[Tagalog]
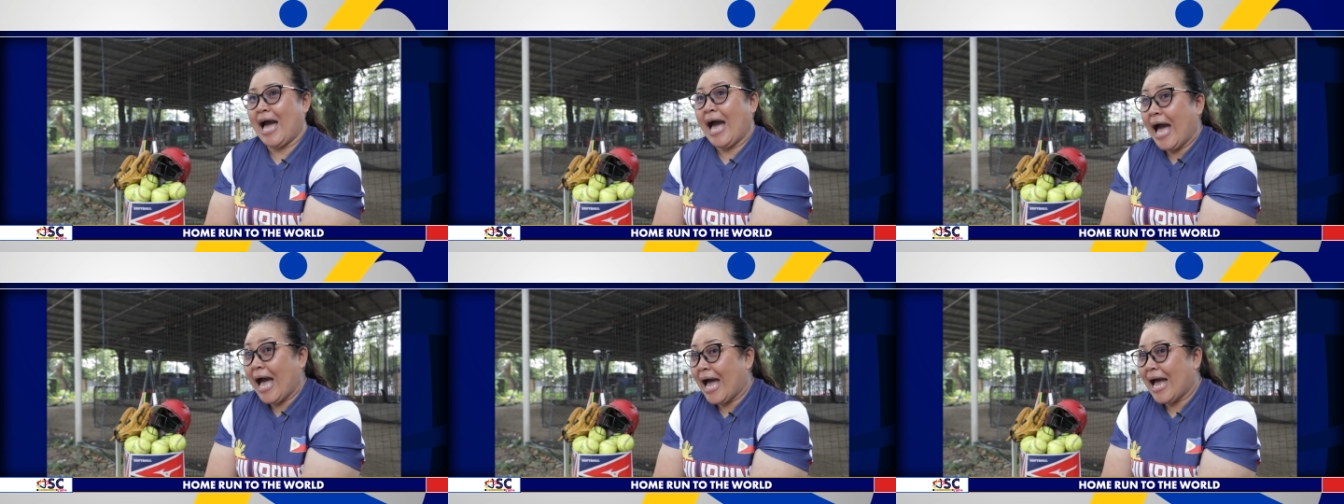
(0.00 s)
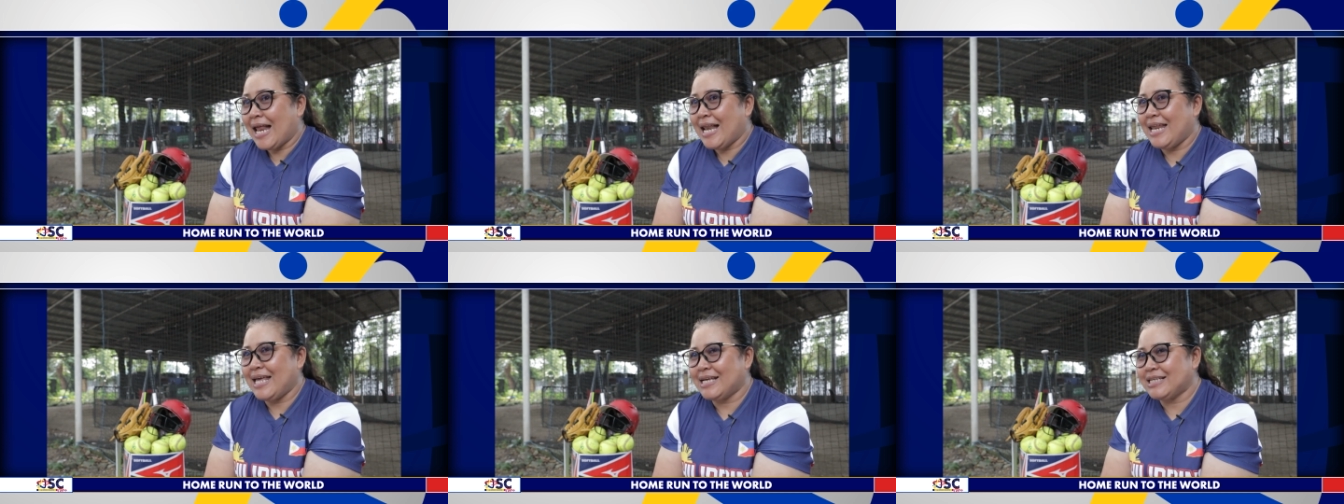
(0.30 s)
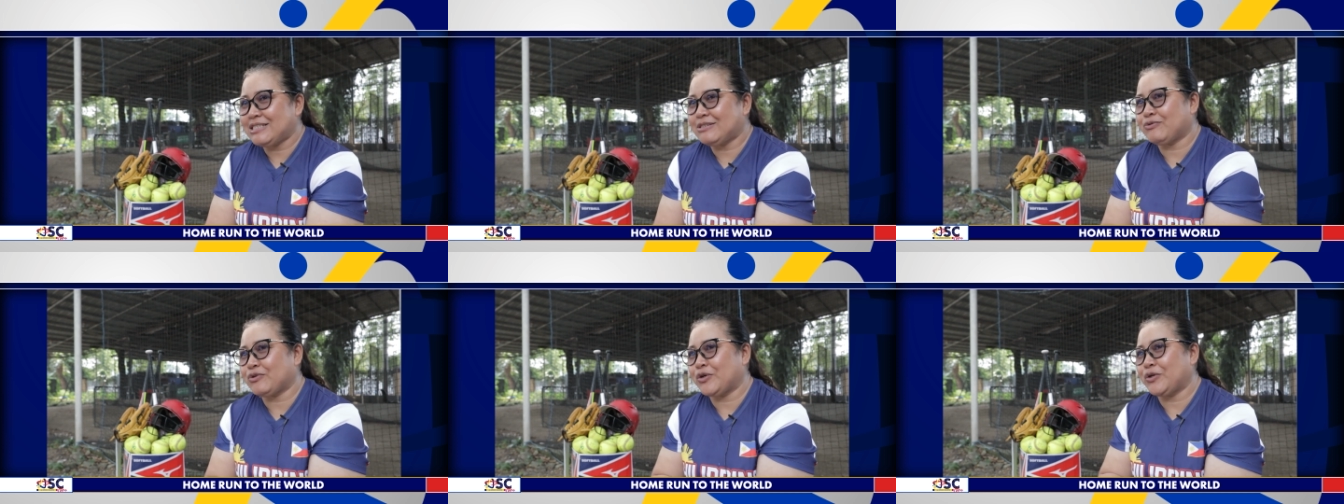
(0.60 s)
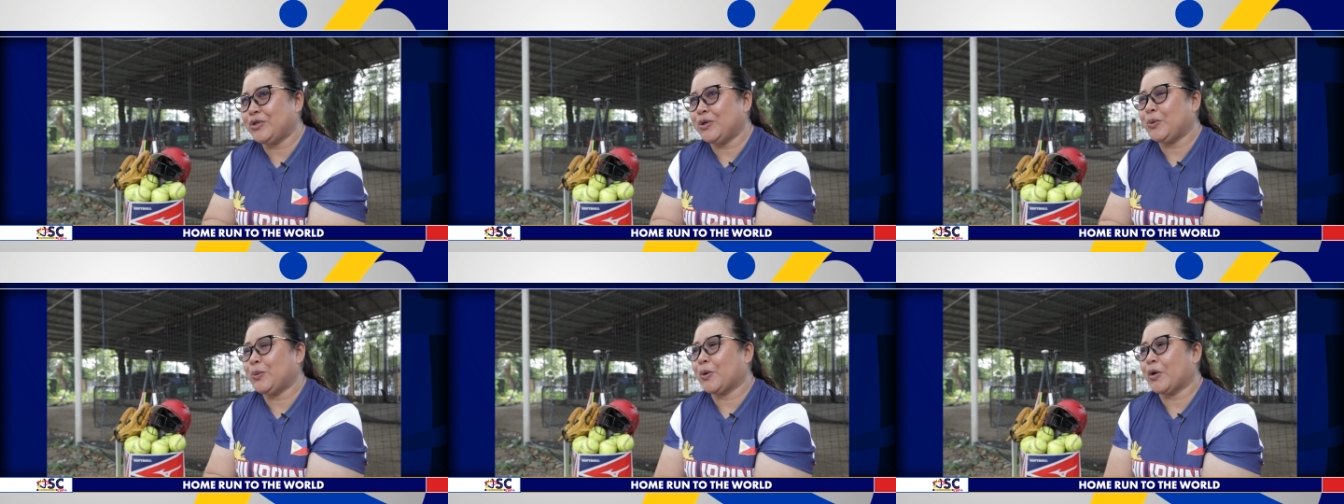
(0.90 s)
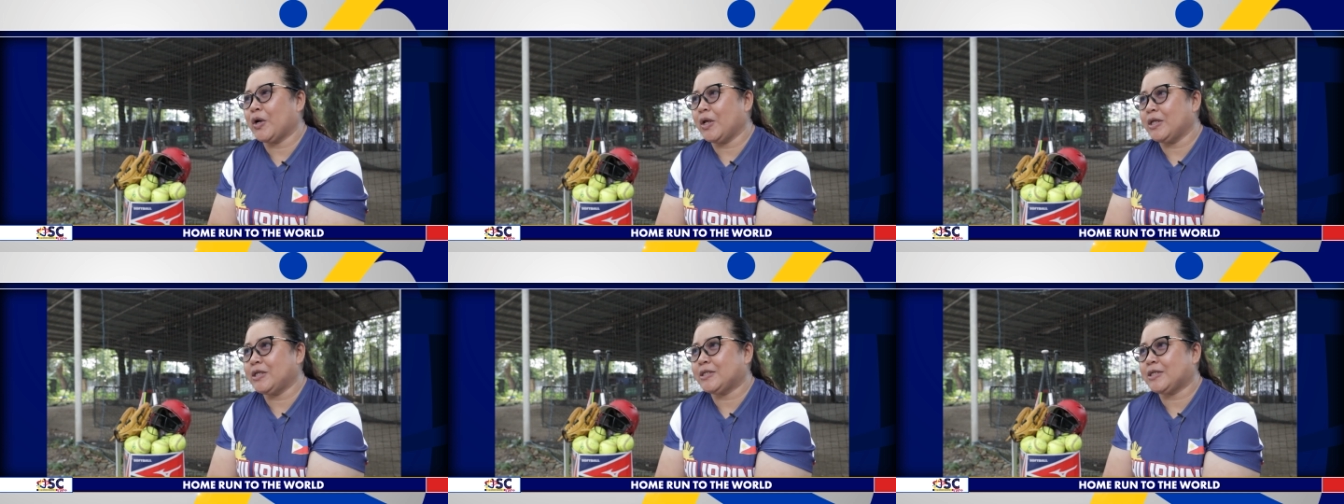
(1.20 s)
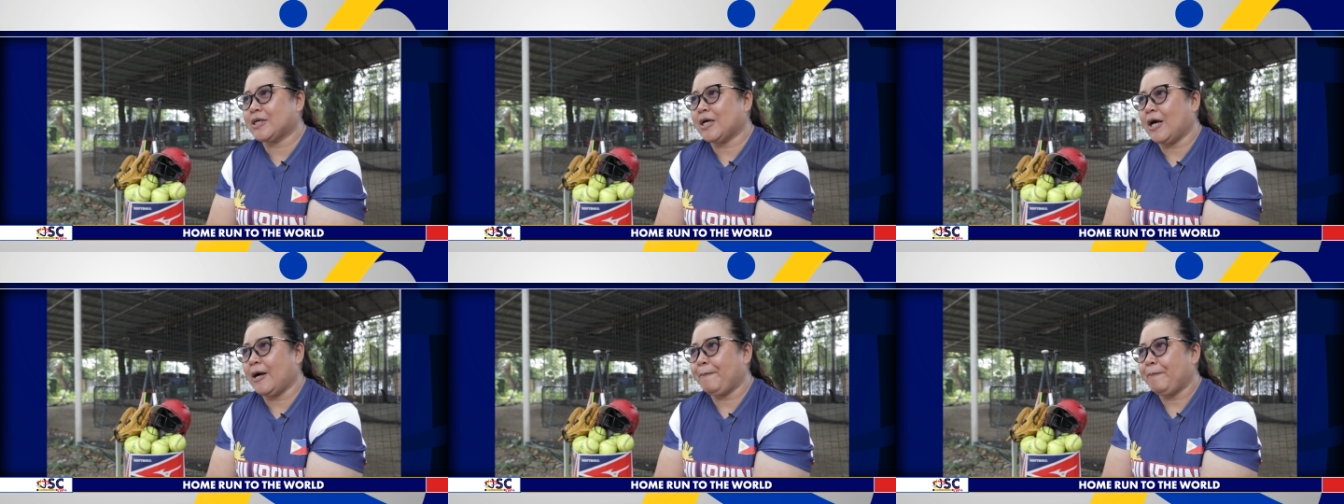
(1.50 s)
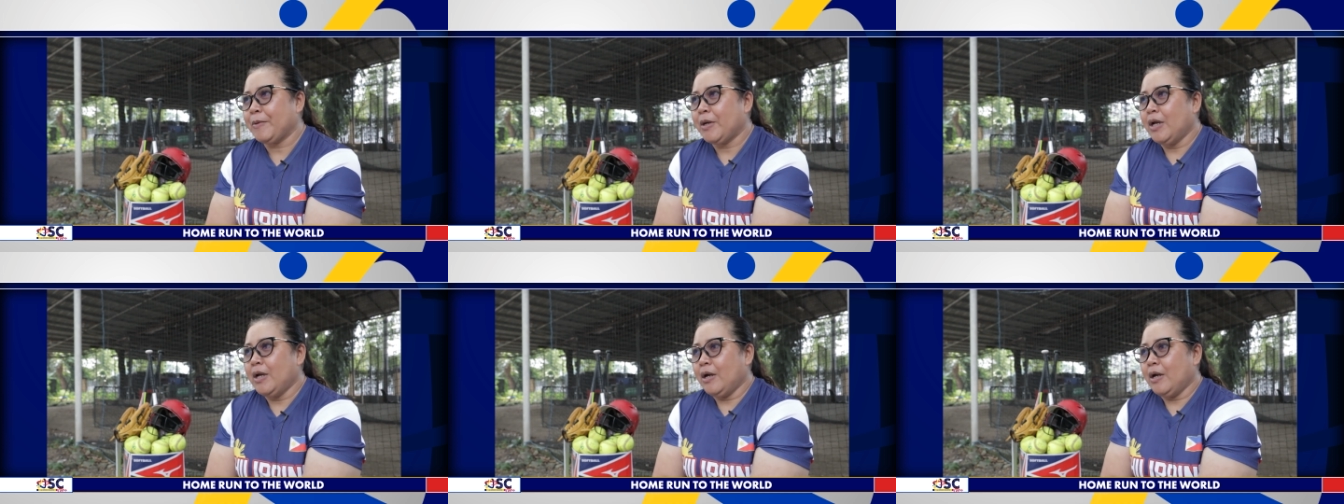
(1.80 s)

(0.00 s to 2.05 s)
aalis for the World Cup.